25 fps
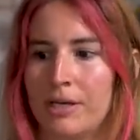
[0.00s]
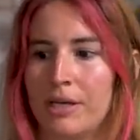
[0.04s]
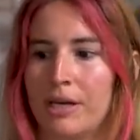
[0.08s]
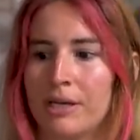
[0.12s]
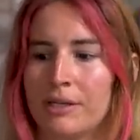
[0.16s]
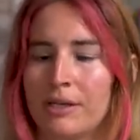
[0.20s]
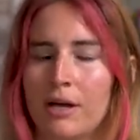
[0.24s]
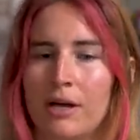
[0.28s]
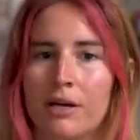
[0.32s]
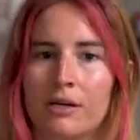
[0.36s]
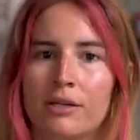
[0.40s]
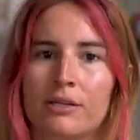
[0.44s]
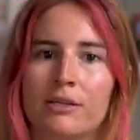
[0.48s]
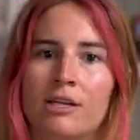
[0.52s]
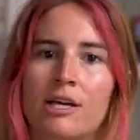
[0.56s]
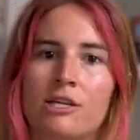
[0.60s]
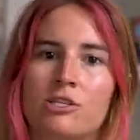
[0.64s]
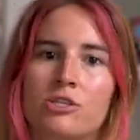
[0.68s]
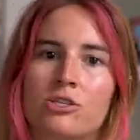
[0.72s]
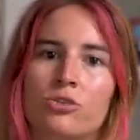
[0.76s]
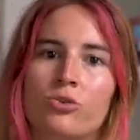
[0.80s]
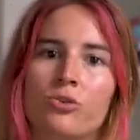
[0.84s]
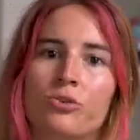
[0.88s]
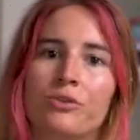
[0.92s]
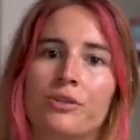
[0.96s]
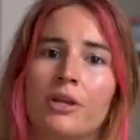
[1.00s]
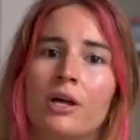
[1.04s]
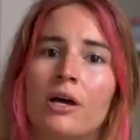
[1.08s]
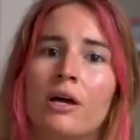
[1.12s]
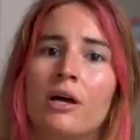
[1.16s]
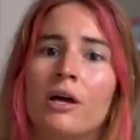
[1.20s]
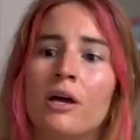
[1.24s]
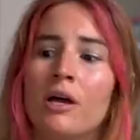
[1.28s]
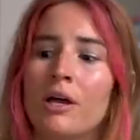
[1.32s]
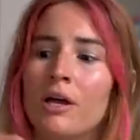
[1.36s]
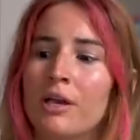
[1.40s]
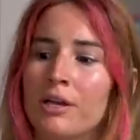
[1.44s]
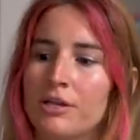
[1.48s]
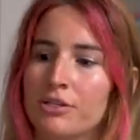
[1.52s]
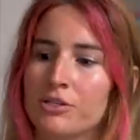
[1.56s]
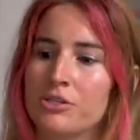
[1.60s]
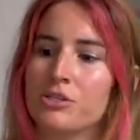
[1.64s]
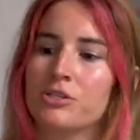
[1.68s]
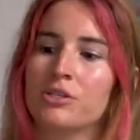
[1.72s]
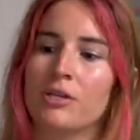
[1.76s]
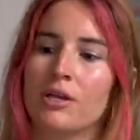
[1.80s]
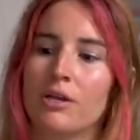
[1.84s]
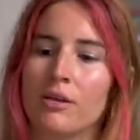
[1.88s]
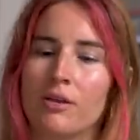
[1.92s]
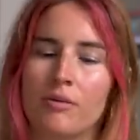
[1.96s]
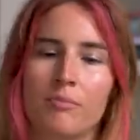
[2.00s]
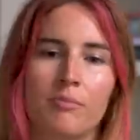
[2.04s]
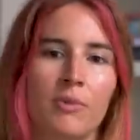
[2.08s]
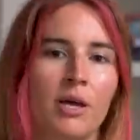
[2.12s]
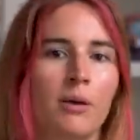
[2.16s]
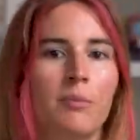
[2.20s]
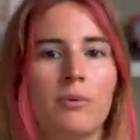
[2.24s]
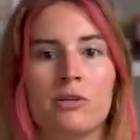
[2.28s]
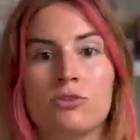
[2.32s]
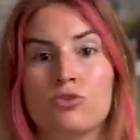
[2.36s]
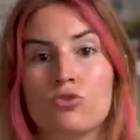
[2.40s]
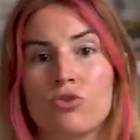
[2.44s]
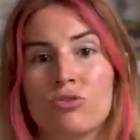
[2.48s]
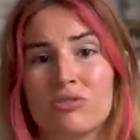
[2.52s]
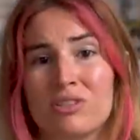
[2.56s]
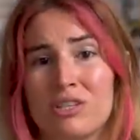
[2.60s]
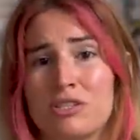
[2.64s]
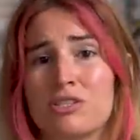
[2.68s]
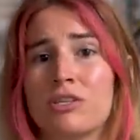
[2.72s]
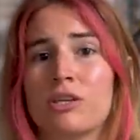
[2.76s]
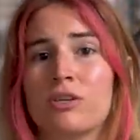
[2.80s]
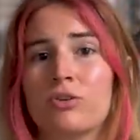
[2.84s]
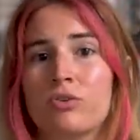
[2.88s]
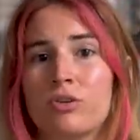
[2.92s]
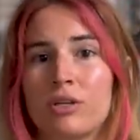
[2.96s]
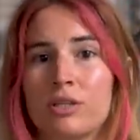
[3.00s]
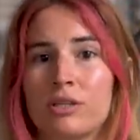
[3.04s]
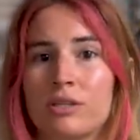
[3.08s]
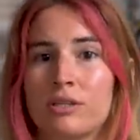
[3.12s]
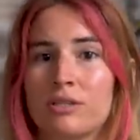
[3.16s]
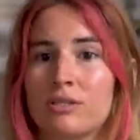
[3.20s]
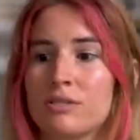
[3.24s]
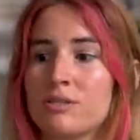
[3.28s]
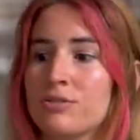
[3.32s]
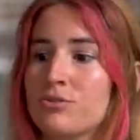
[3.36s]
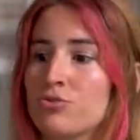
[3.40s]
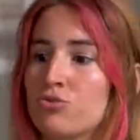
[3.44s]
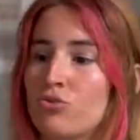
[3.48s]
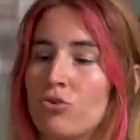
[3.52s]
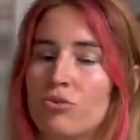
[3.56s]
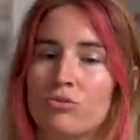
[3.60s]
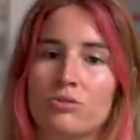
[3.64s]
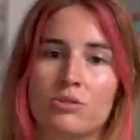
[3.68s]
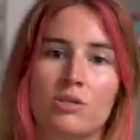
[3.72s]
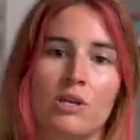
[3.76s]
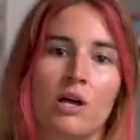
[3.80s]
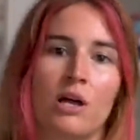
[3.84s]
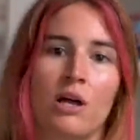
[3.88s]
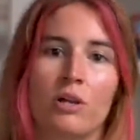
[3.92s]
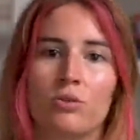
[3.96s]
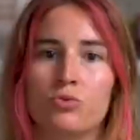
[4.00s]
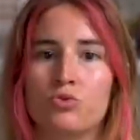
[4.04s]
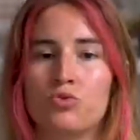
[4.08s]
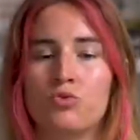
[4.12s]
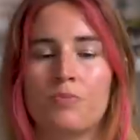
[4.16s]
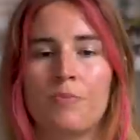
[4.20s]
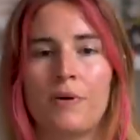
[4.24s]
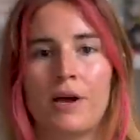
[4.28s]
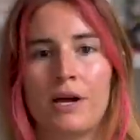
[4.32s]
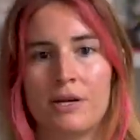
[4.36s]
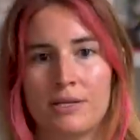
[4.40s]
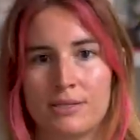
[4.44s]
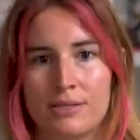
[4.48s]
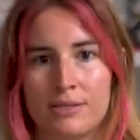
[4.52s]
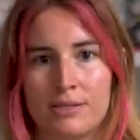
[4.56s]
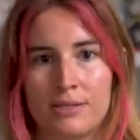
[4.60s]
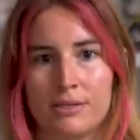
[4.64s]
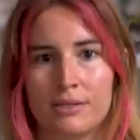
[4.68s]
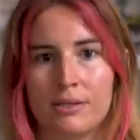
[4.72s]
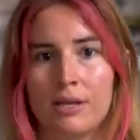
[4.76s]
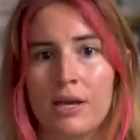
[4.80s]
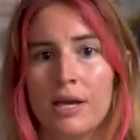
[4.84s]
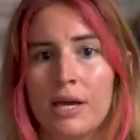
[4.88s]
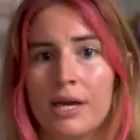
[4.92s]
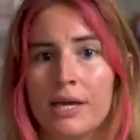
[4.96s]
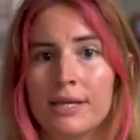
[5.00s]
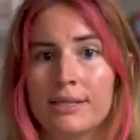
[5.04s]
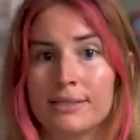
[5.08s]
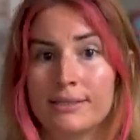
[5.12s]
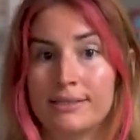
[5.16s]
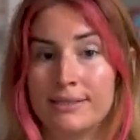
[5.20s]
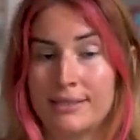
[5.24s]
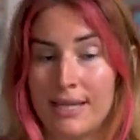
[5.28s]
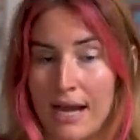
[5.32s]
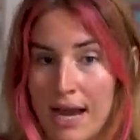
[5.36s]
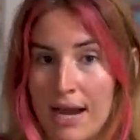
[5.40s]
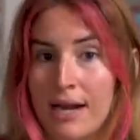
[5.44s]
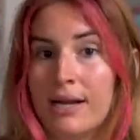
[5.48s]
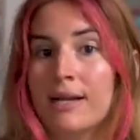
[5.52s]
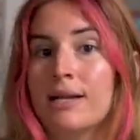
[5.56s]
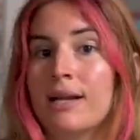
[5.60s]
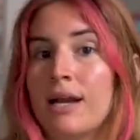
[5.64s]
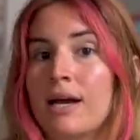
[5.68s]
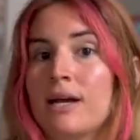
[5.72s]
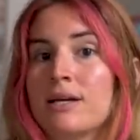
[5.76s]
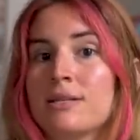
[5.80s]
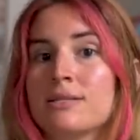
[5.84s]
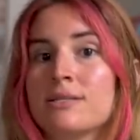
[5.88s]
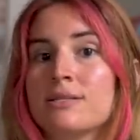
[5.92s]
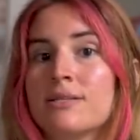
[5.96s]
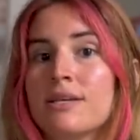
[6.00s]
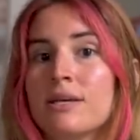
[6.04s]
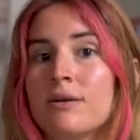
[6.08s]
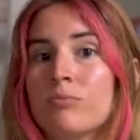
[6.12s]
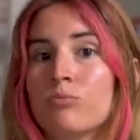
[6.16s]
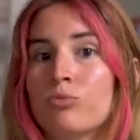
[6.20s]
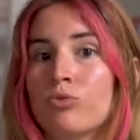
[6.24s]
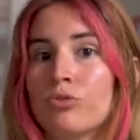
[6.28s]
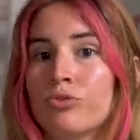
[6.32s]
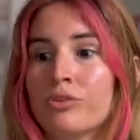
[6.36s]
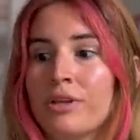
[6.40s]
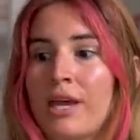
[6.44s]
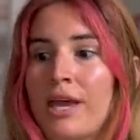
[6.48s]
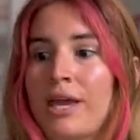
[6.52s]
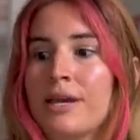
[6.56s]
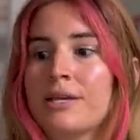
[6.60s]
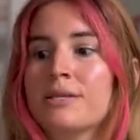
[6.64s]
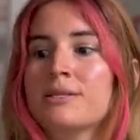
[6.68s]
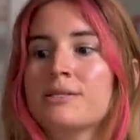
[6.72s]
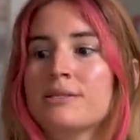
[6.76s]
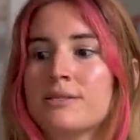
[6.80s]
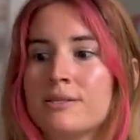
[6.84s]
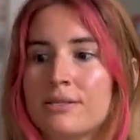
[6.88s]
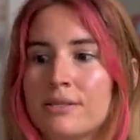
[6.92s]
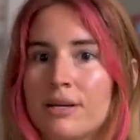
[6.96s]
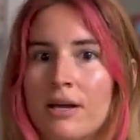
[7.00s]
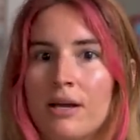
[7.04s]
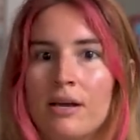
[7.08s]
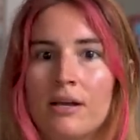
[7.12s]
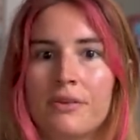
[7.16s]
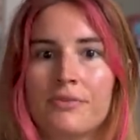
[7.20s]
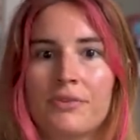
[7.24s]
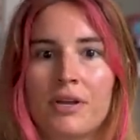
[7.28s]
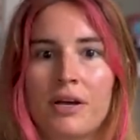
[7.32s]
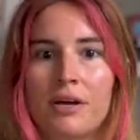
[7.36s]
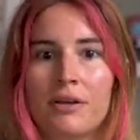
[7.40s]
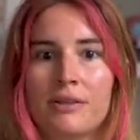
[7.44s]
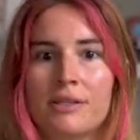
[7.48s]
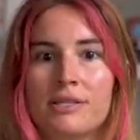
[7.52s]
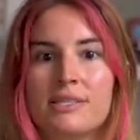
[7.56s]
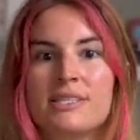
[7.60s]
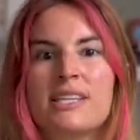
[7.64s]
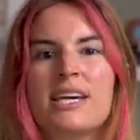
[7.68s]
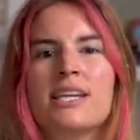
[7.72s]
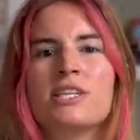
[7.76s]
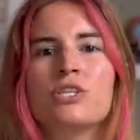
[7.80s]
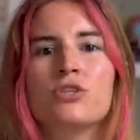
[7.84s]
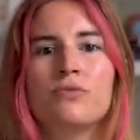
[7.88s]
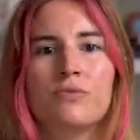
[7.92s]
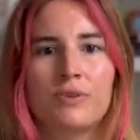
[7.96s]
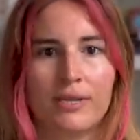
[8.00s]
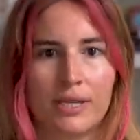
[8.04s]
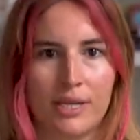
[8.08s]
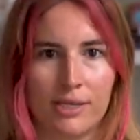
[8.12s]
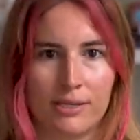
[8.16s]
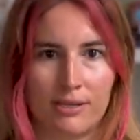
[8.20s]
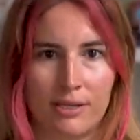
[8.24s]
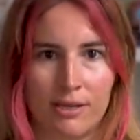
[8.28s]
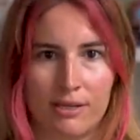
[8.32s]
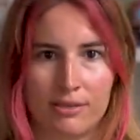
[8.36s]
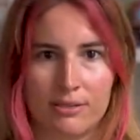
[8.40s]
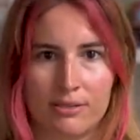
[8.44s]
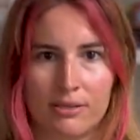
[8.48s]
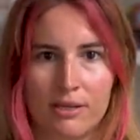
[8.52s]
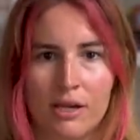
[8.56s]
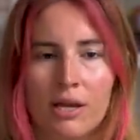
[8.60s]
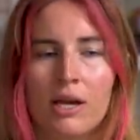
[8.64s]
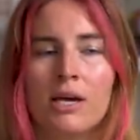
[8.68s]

Yani arkadaşlar ona işte Mehmet çok teşekkür ederiz, çok sağ ol, süpersin derlerse bu onu ekstra daha da teşvik eder.